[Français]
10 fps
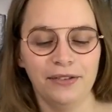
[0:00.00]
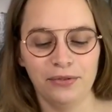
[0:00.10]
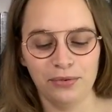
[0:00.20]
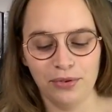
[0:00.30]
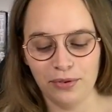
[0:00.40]

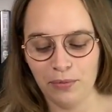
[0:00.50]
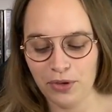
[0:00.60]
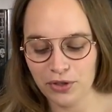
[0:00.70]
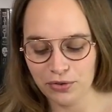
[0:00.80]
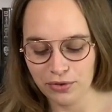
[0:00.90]
Donc euh,
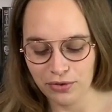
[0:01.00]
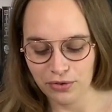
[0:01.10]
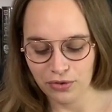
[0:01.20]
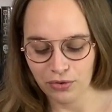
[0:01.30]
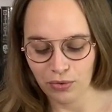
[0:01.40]
moi
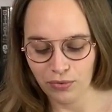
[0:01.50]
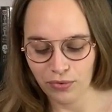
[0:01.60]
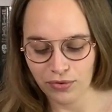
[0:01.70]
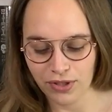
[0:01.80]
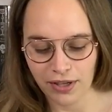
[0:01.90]
je,
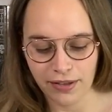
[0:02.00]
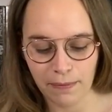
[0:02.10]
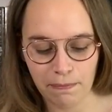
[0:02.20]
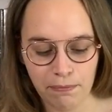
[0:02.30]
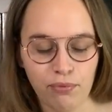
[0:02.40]
trouve que ça a
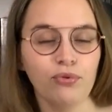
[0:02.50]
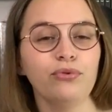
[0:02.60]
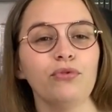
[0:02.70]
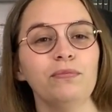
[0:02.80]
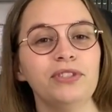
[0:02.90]
été
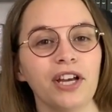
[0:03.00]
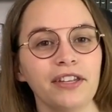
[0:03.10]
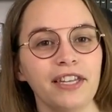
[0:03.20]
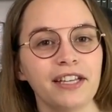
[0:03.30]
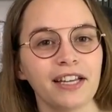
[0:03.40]
plutôt
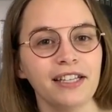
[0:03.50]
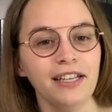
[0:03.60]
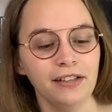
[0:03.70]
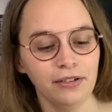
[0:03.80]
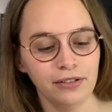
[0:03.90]
bien
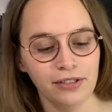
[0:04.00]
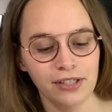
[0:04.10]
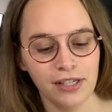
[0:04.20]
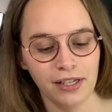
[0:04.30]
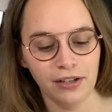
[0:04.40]
écrit,
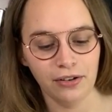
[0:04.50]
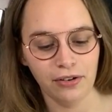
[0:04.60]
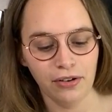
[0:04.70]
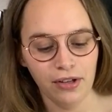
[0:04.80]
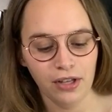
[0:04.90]
c'est
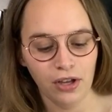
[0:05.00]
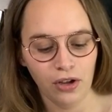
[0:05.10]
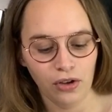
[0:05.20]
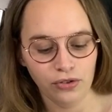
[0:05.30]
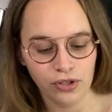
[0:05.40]

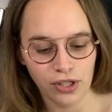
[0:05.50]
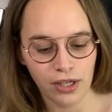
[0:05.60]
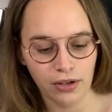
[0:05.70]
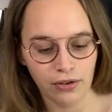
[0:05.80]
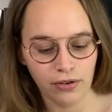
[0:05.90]

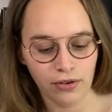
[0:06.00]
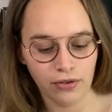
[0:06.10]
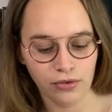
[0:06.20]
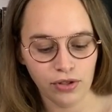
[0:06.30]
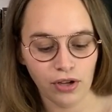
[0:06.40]

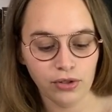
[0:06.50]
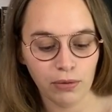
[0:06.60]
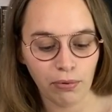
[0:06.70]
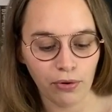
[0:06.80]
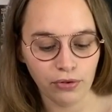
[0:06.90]

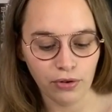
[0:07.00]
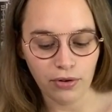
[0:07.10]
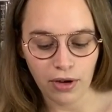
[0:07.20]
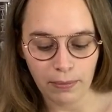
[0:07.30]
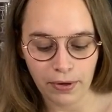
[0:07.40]
assez
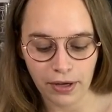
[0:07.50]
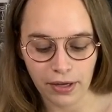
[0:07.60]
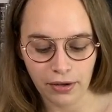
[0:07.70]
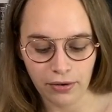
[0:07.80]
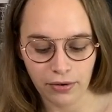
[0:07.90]
prenant,
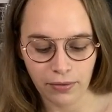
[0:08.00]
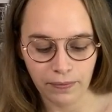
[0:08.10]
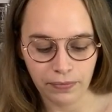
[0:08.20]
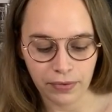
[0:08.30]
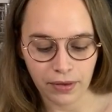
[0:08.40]
après
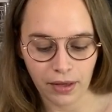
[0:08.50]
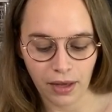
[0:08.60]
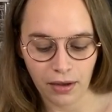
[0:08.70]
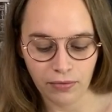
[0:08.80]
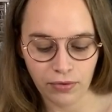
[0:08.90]

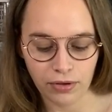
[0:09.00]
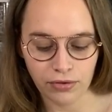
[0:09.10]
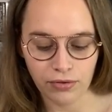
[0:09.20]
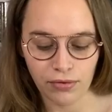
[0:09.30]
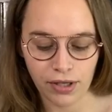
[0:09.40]
à voir
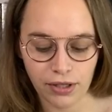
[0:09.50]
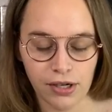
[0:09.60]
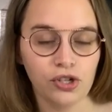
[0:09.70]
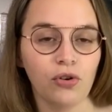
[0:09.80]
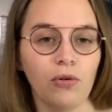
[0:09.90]
ce que
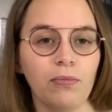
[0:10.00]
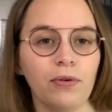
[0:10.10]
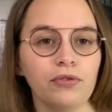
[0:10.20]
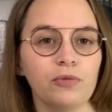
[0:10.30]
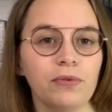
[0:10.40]
les, gens en
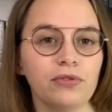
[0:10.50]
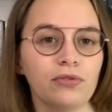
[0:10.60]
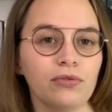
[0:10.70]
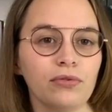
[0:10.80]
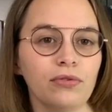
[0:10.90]
pensent,
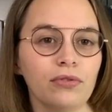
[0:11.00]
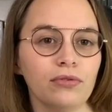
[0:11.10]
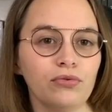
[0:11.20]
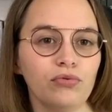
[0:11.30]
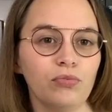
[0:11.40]
parce
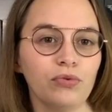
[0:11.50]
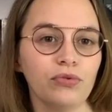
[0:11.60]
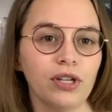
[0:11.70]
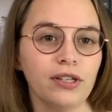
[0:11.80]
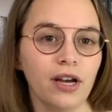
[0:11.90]
que tout le
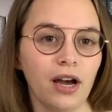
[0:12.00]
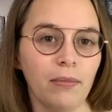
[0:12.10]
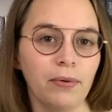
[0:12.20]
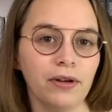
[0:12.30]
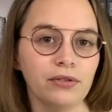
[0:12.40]
monde
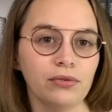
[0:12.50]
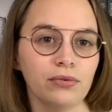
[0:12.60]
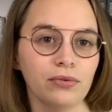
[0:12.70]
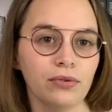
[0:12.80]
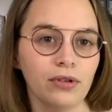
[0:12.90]
n'adhérera pas à ce,
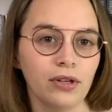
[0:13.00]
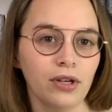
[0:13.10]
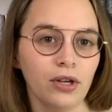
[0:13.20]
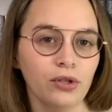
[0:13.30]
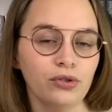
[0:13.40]

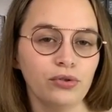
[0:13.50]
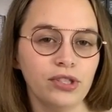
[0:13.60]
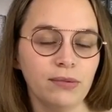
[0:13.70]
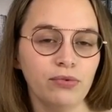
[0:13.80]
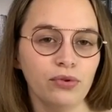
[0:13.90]
ce,
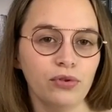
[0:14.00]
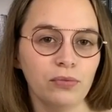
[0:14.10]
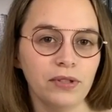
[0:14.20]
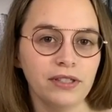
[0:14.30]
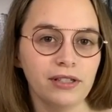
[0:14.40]
type de comics